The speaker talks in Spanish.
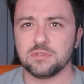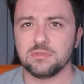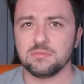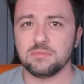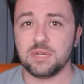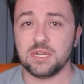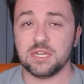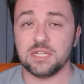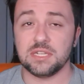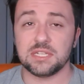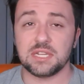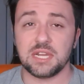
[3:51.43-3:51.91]

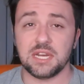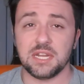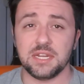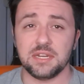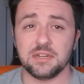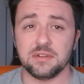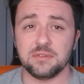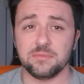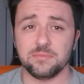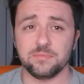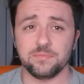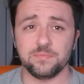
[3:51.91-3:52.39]
Vale,
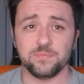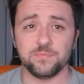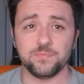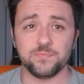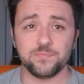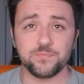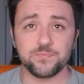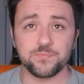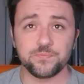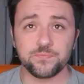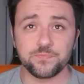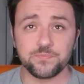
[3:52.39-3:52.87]
salen...
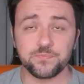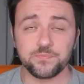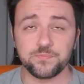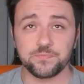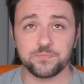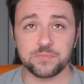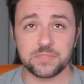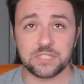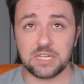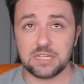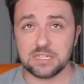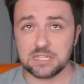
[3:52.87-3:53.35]

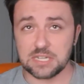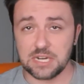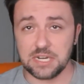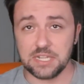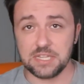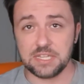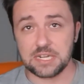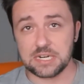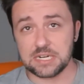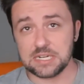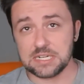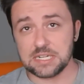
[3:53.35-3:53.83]
Es que en
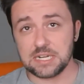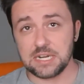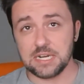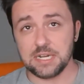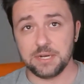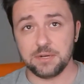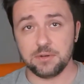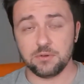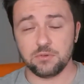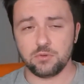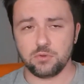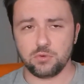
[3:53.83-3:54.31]
internet
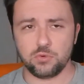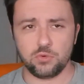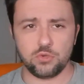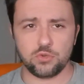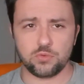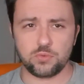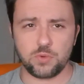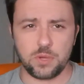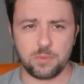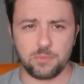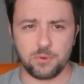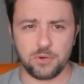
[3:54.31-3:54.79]
salen... No, no
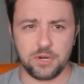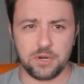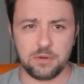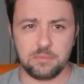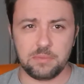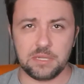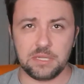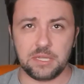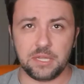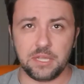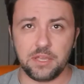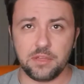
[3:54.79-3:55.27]
os voy a poner el
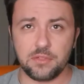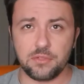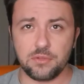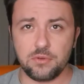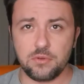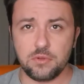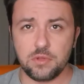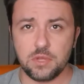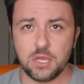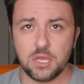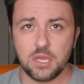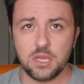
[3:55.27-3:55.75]

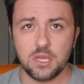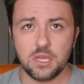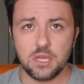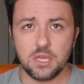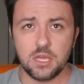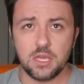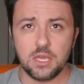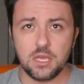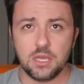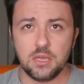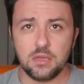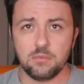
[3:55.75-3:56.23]
pantallazo,
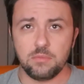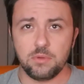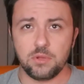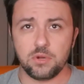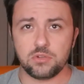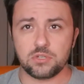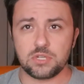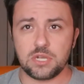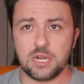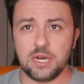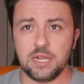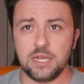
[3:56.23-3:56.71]

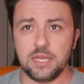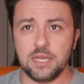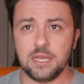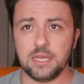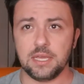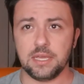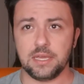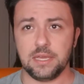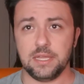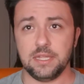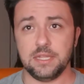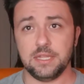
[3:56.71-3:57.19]
pero
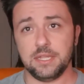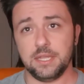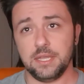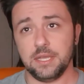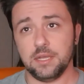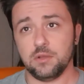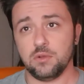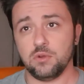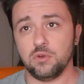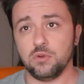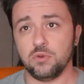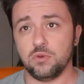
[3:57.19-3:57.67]
sale
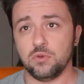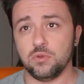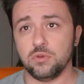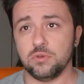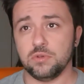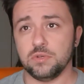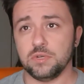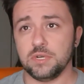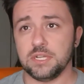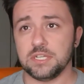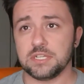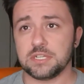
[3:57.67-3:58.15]
gente
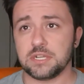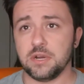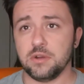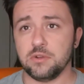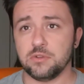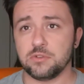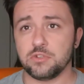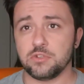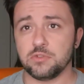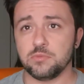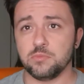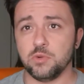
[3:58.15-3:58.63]
con
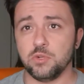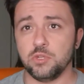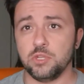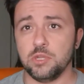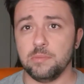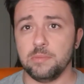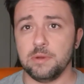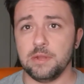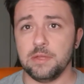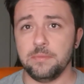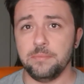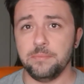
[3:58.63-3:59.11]
esclerosis
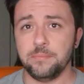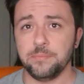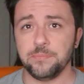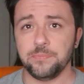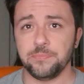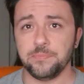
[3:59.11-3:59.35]
múltiple